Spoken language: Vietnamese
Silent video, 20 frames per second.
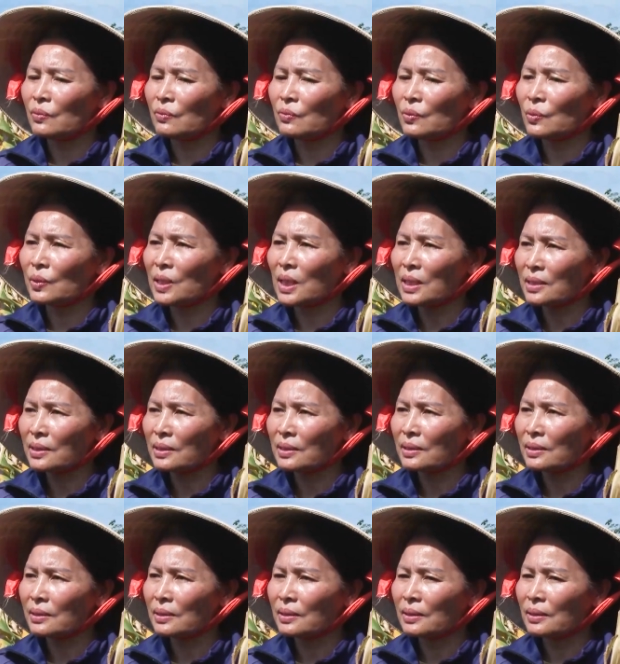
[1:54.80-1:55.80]
vùng đất
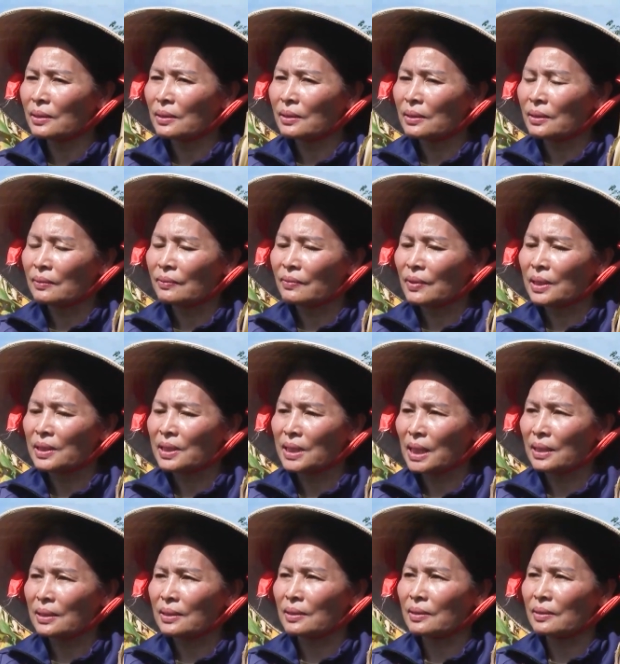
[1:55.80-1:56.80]
phải
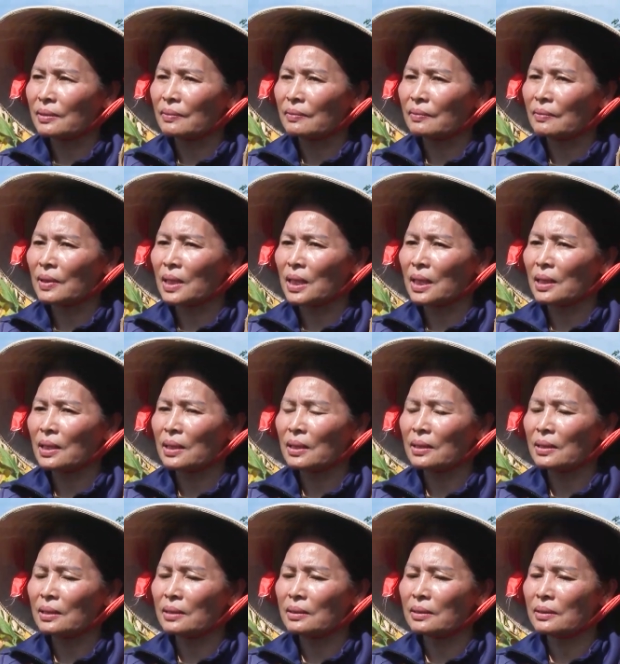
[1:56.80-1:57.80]
sạch và